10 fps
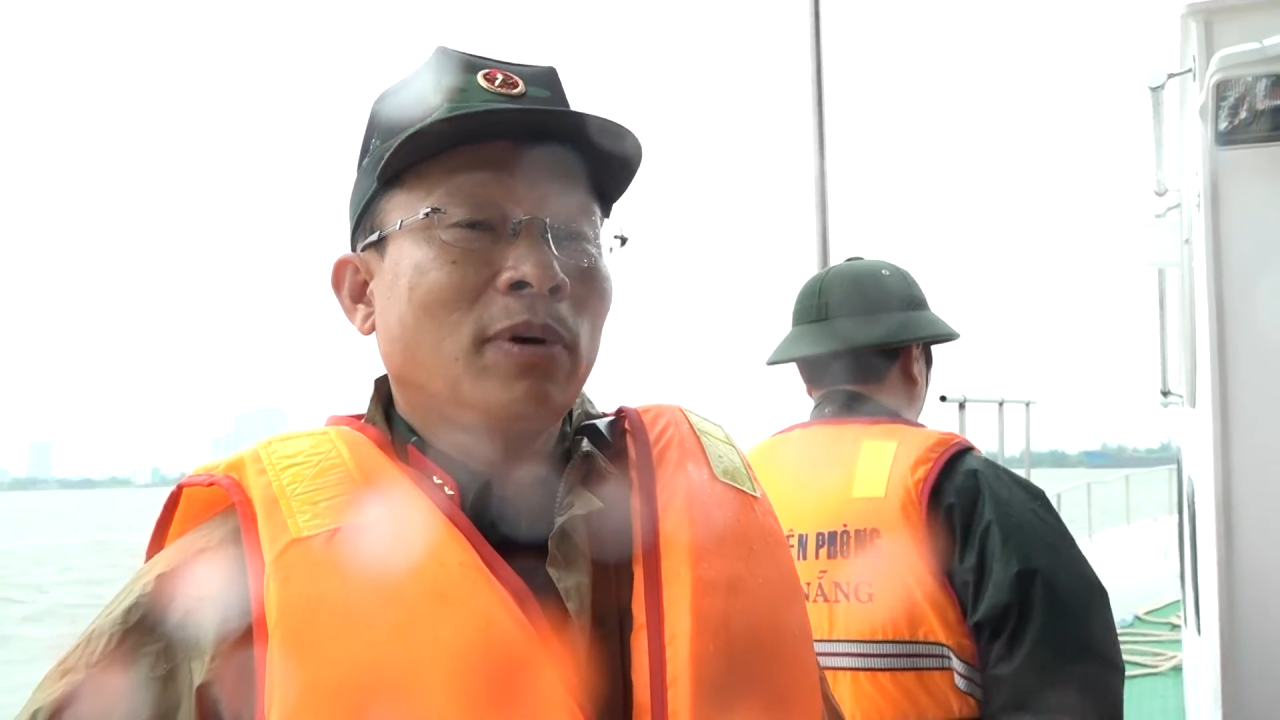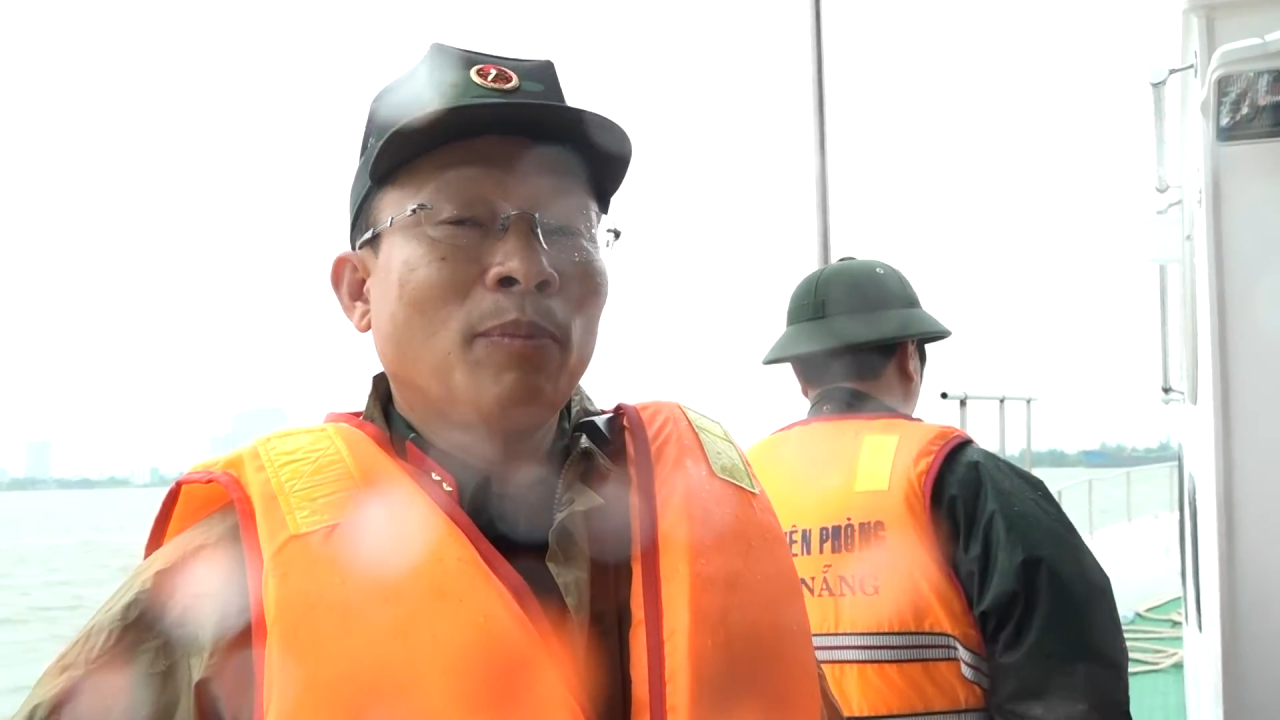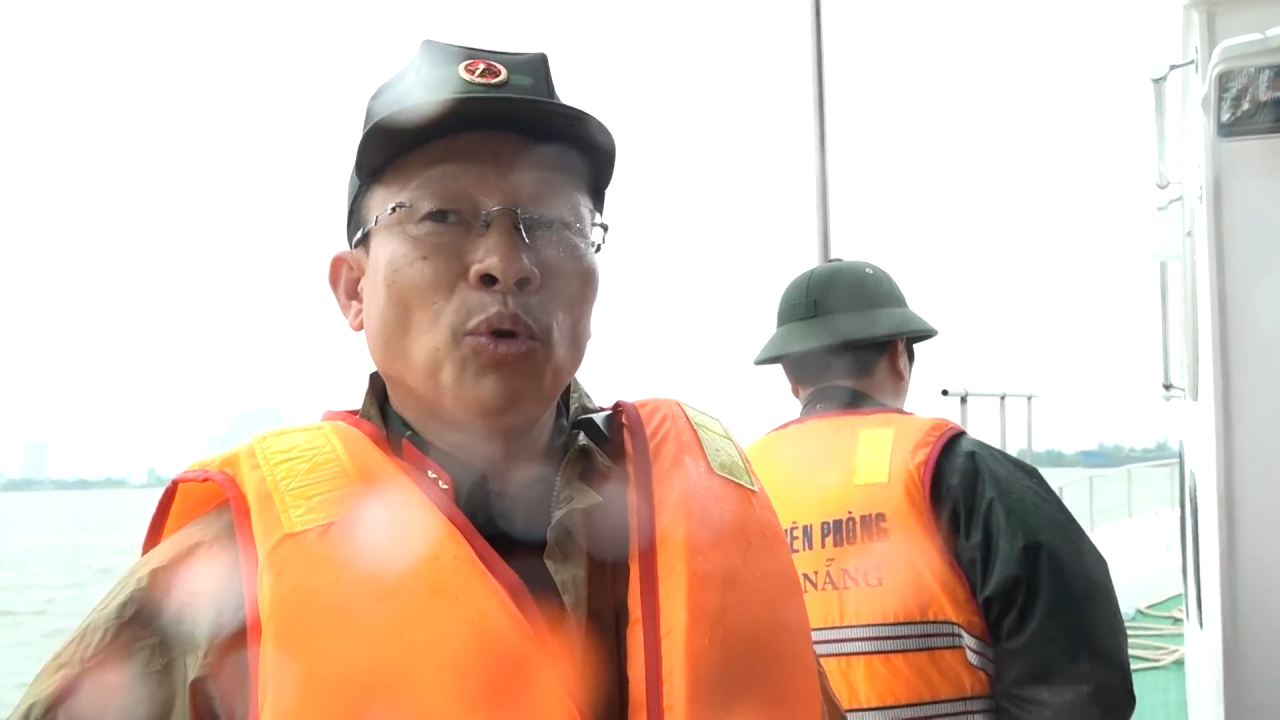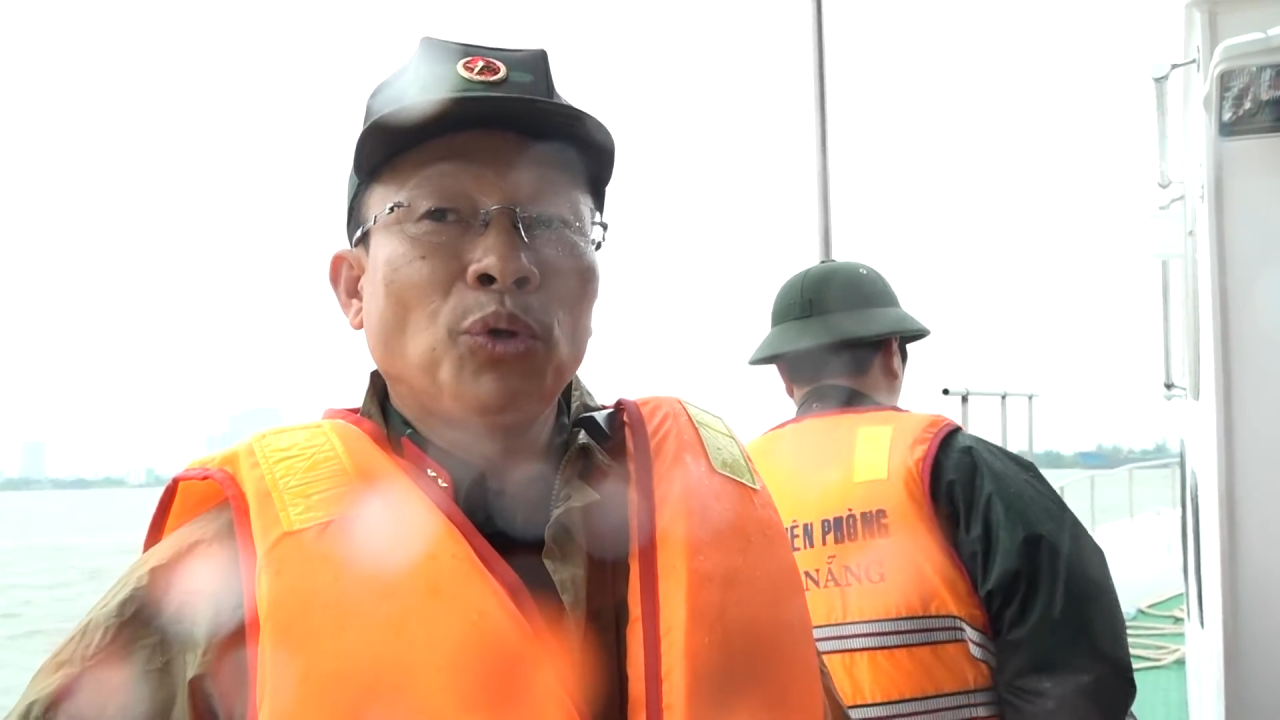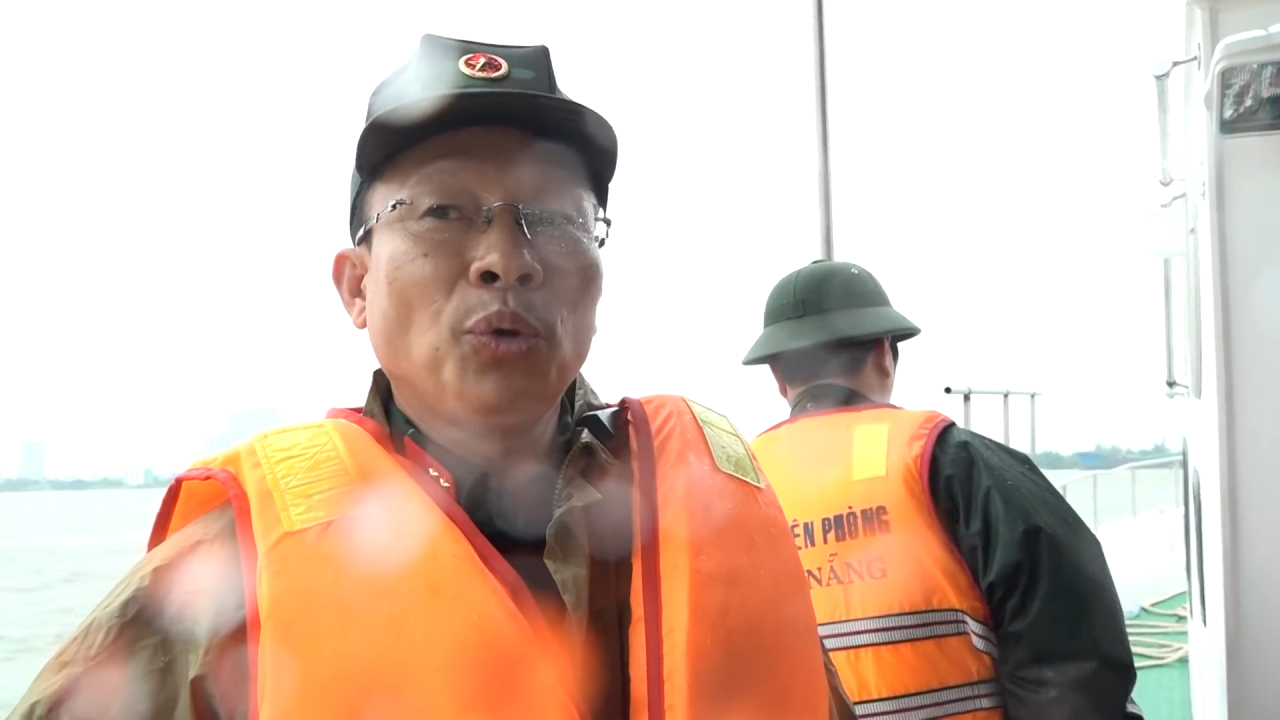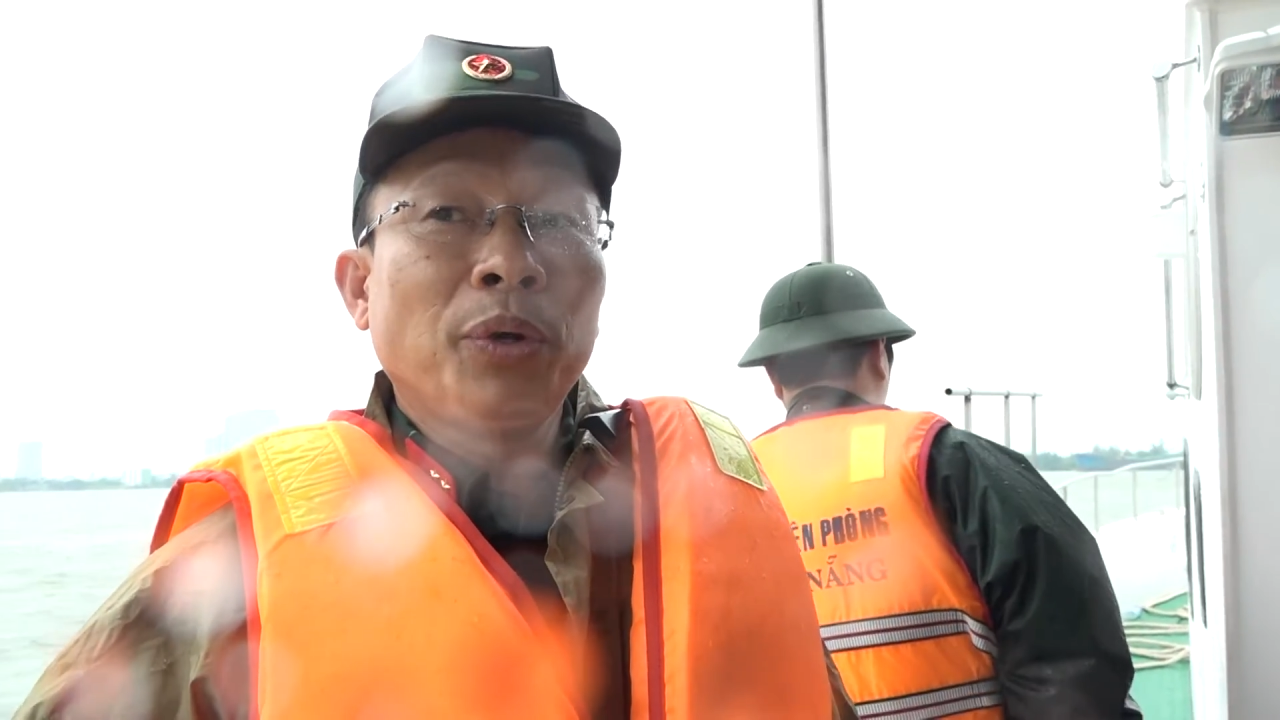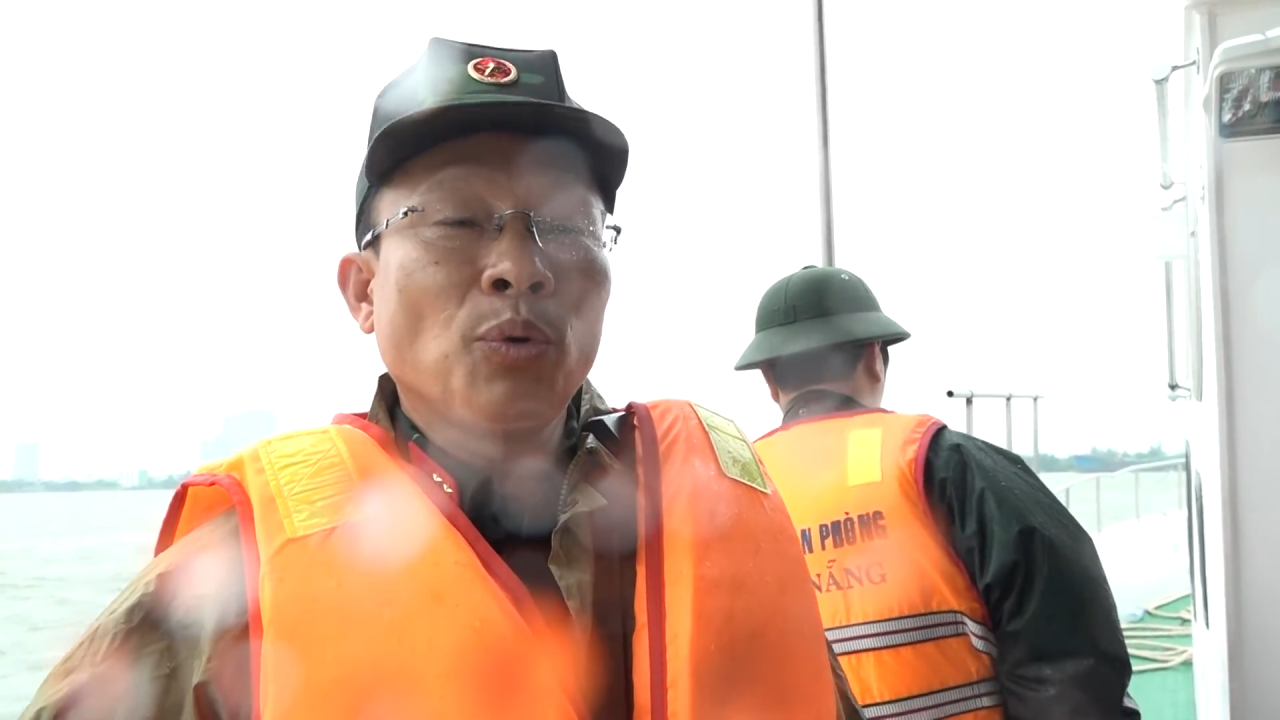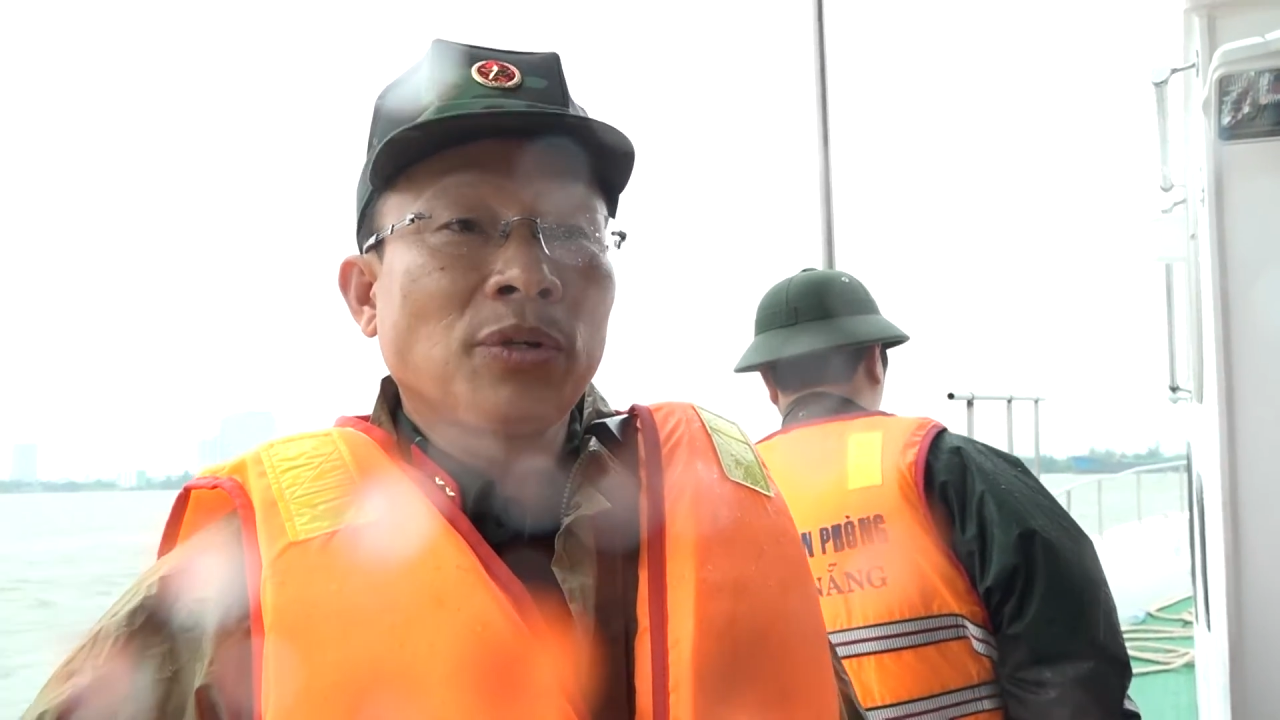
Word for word: và bộ chỉ huy quân